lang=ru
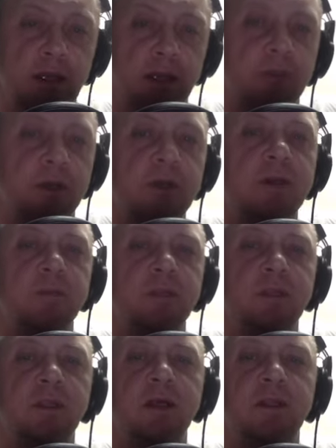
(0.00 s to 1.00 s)
ибо
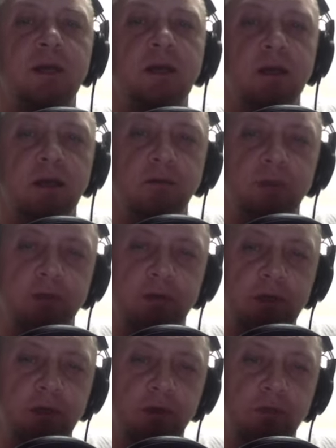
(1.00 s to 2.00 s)
именно тогда я
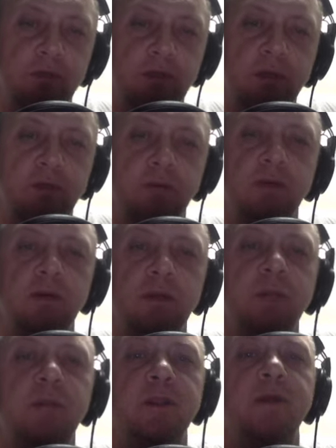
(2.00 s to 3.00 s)
впервые увидел
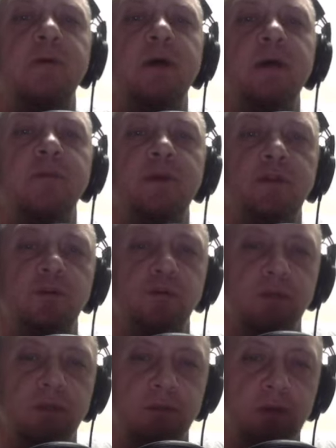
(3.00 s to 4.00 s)
непередаваемое
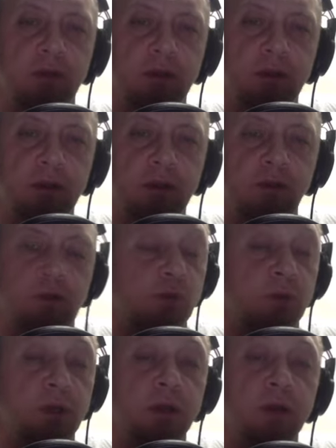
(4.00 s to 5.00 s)
чувство —
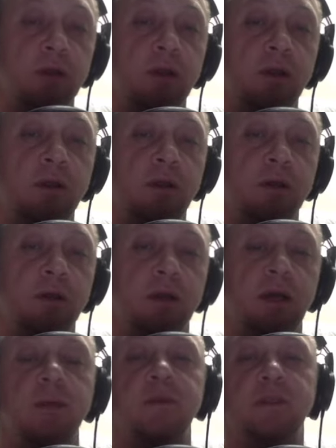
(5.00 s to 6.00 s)
чудо,
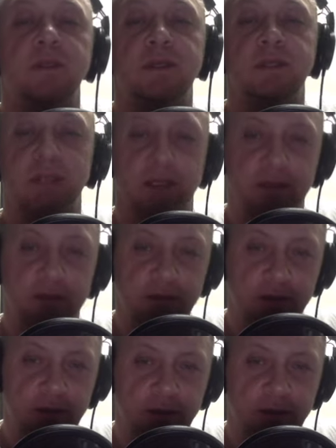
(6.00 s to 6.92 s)
каменный сад.